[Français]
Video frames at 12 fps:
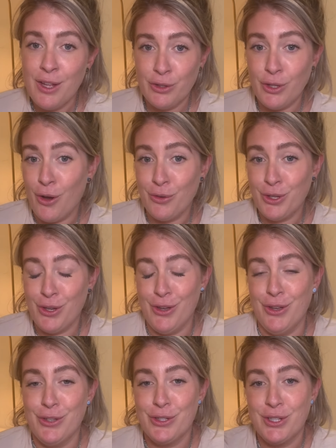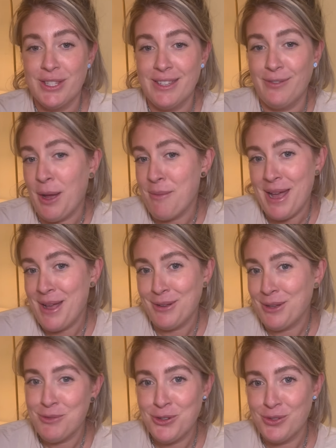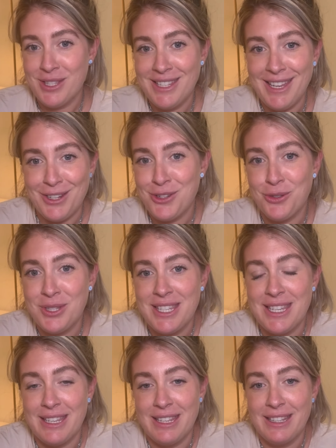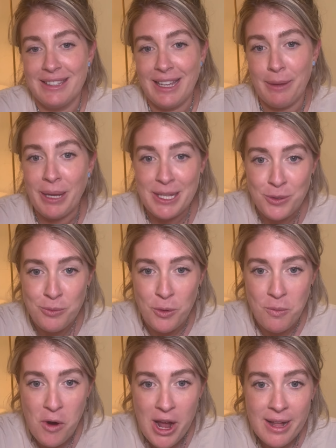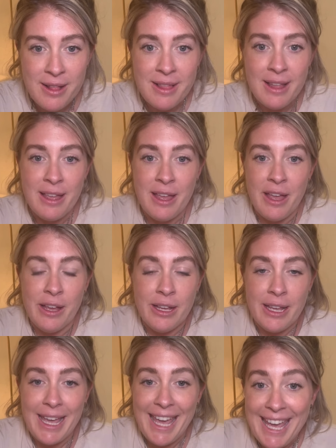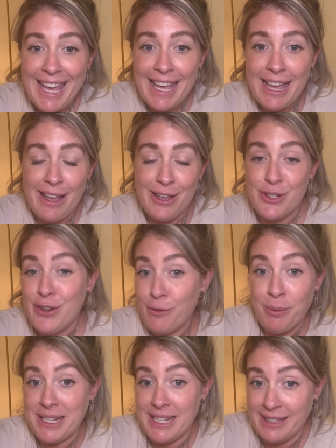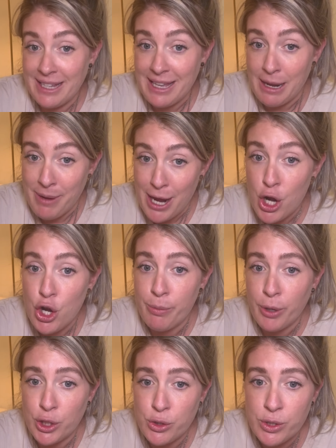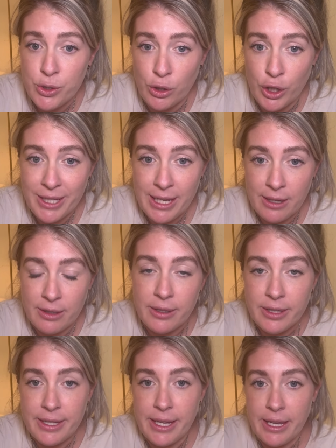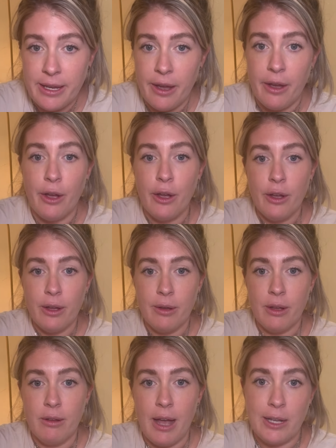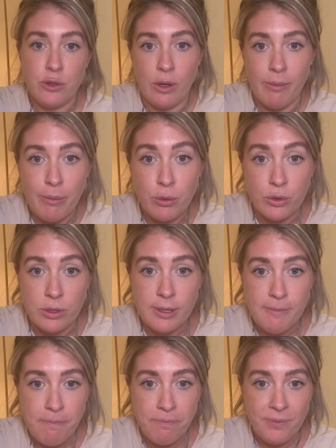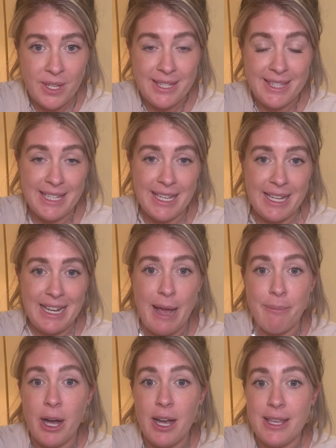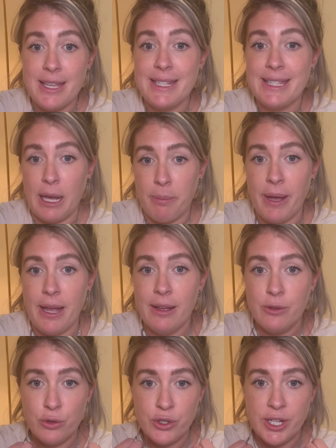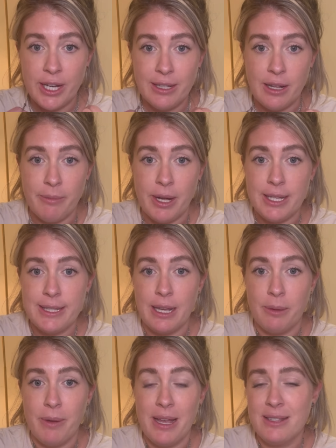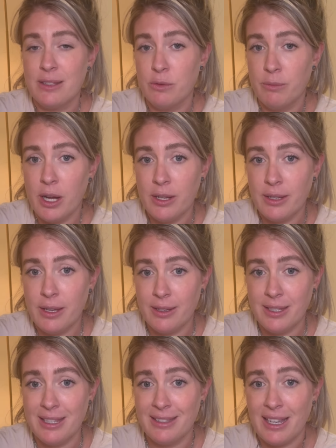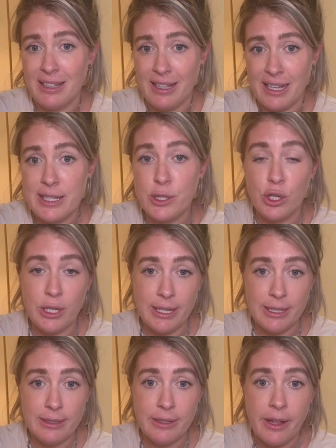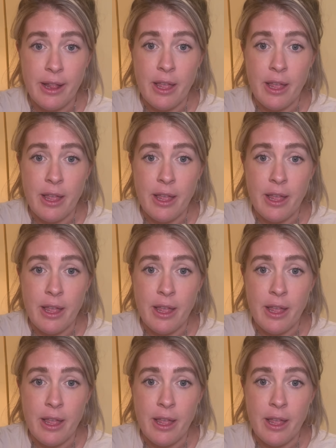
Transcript: Donc, euh, ça, c'est vraiment, comme je vous dis, quelque chose qui est très précieux pour moi. Et je vais vous présenter également le produit sur lequel il est euh, actuellement posé c'est la maille serpent. Une chaîne en maille serpent, c'est une maille qui est très, très solide.